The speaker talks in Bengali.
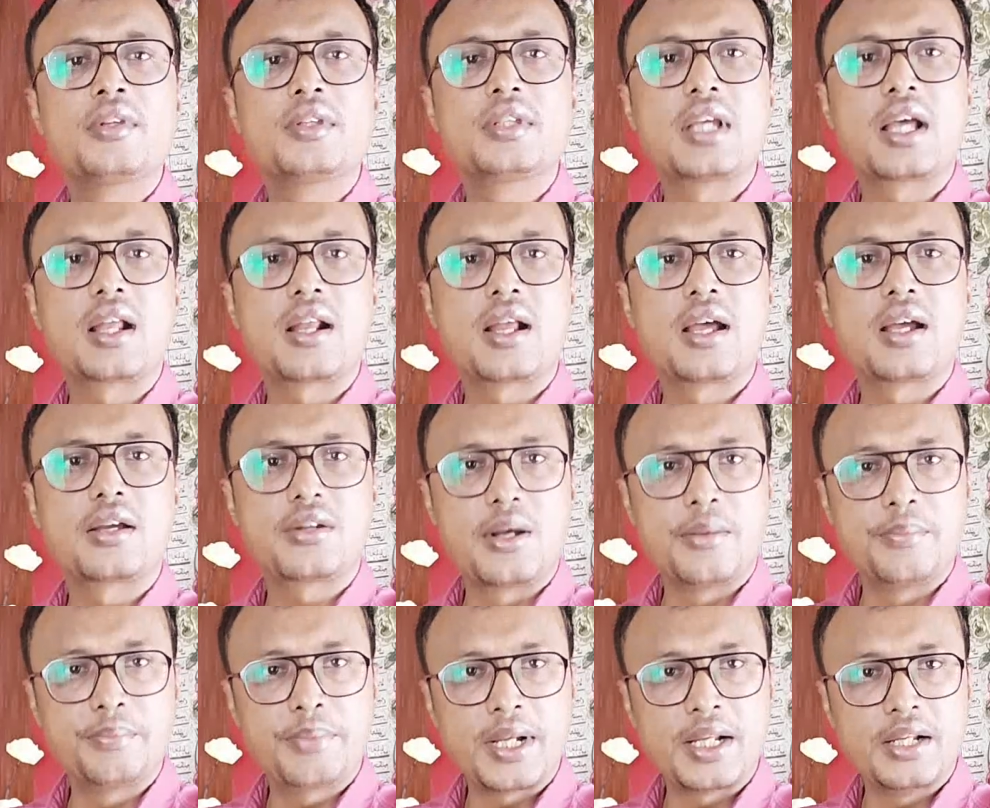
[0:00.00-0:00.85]
যারা
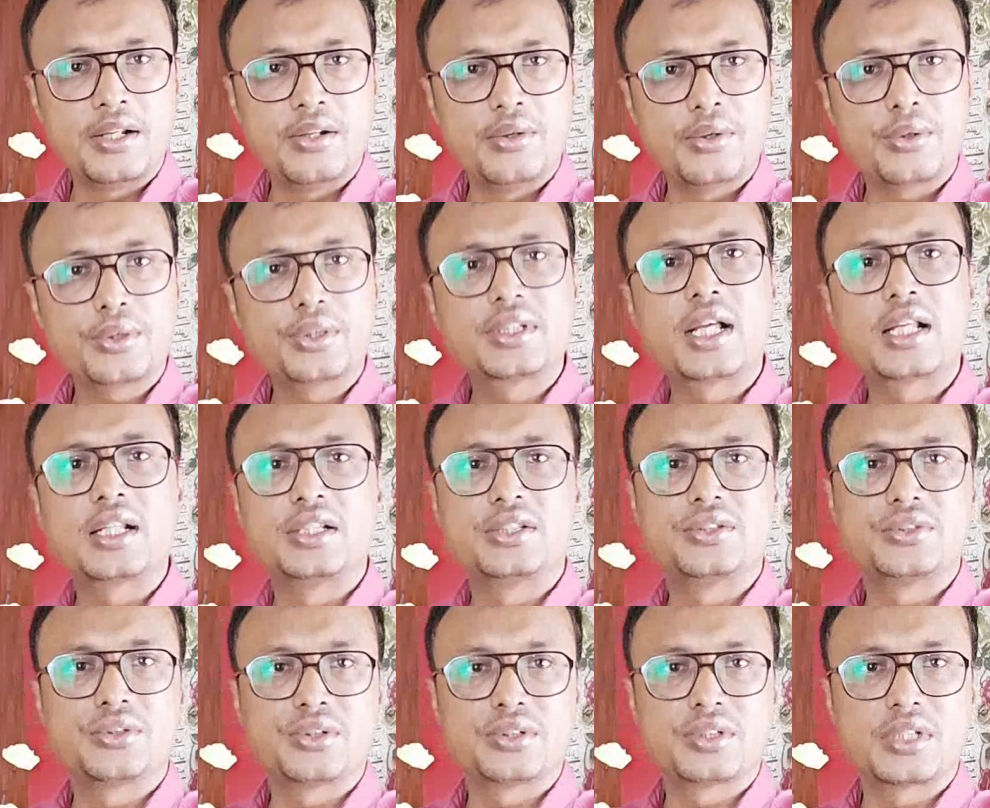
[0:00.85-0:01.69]
কোম্পানির লোক
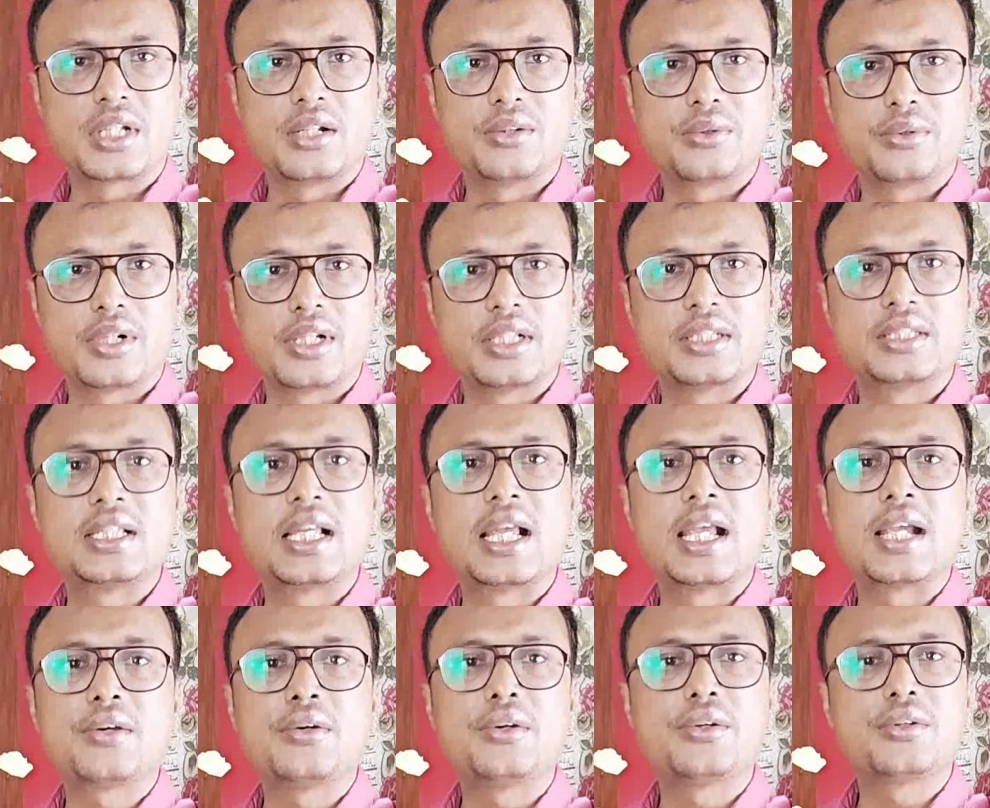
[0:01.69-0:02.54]
তাদের জন্য চালু করেছে
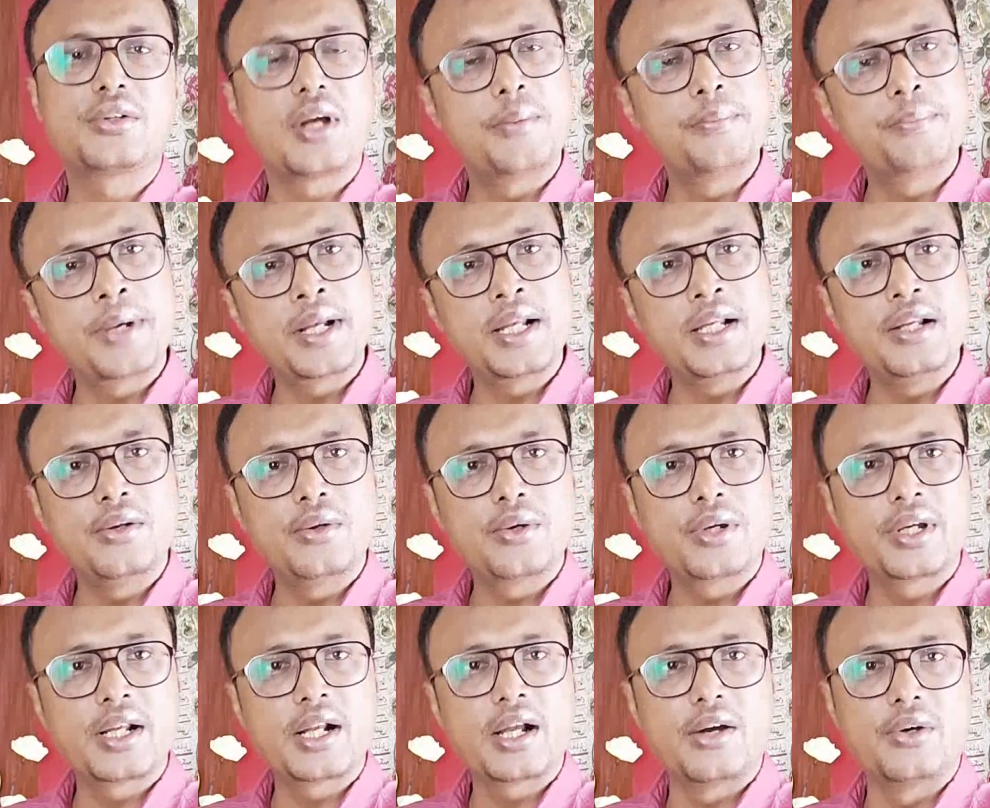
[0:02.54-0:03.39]
এখন কোম্পানির
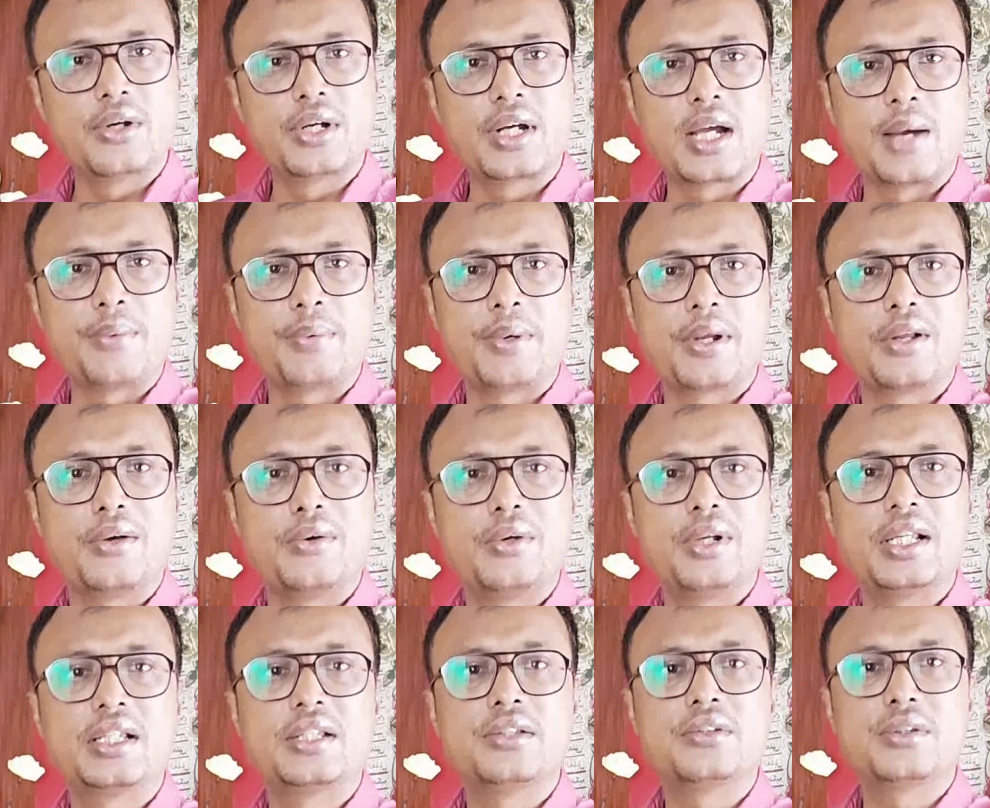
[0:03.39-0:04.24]
লোকেরাও
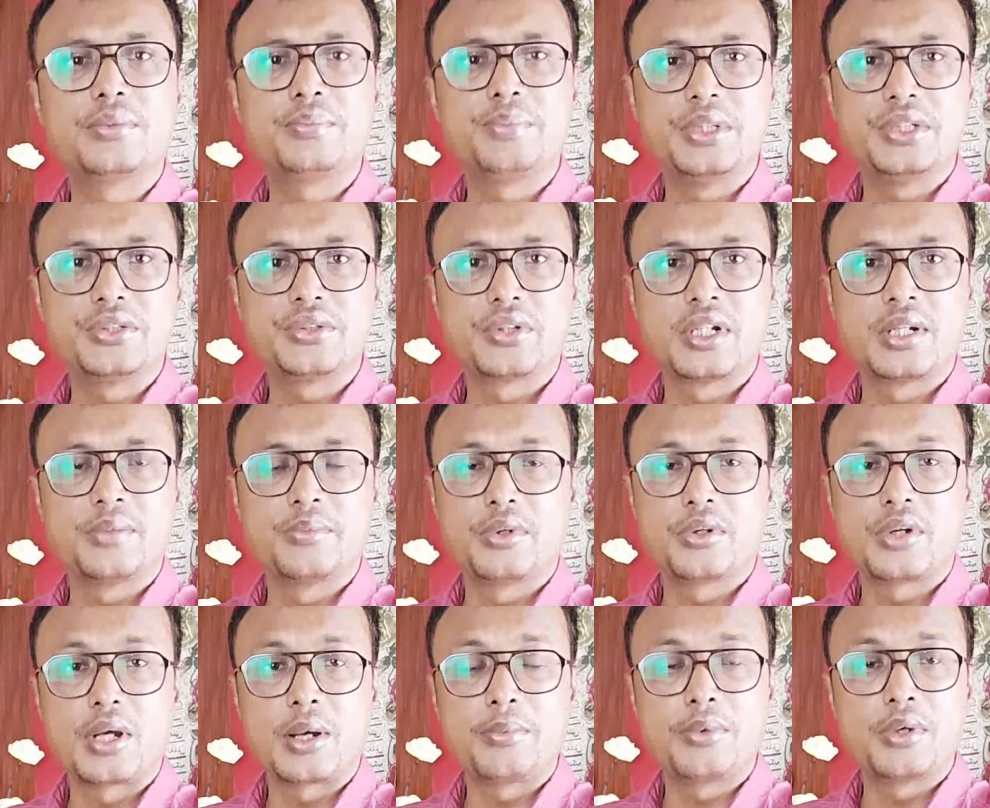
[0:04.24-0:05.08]
কাপালাওয়ালি কিন্তু পিছনের
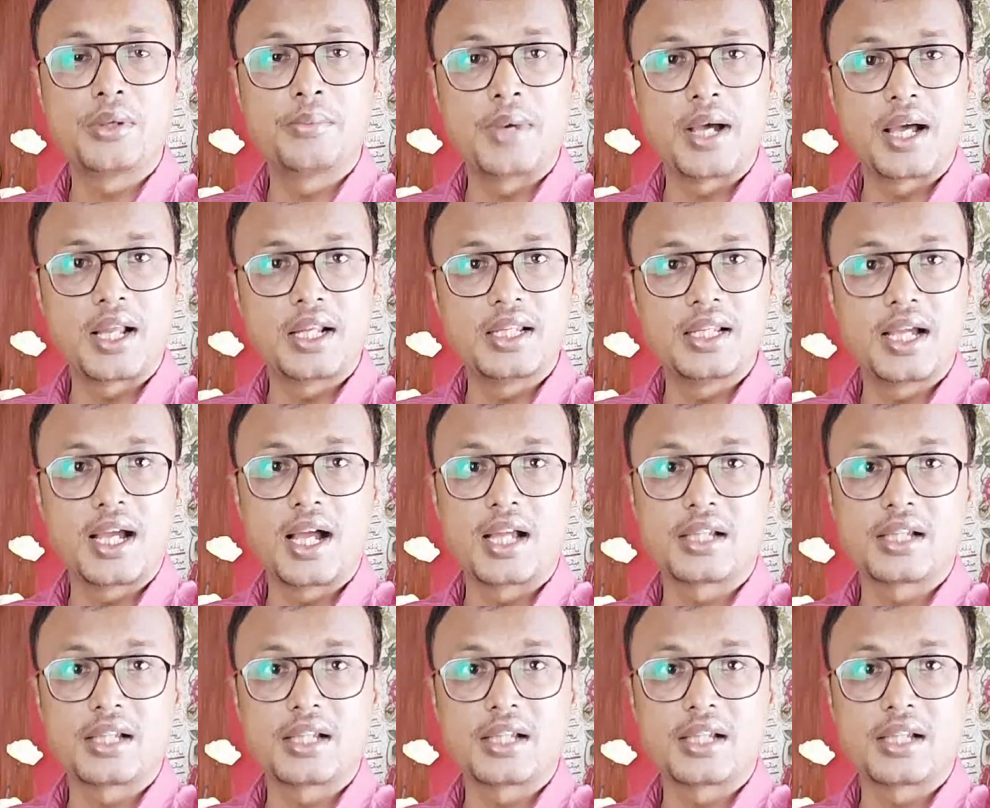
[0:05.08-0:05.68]
মোকাবল মালি